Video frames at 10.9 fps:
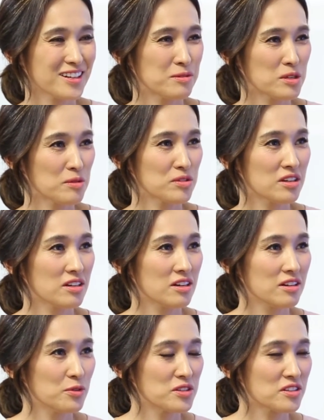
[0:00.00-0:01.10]
감사합니다,
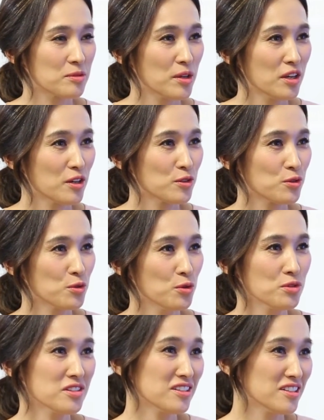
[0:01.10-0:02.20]
아, 회장님. 그리고
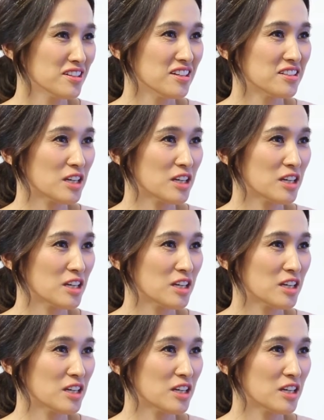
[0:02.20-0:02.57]
혹시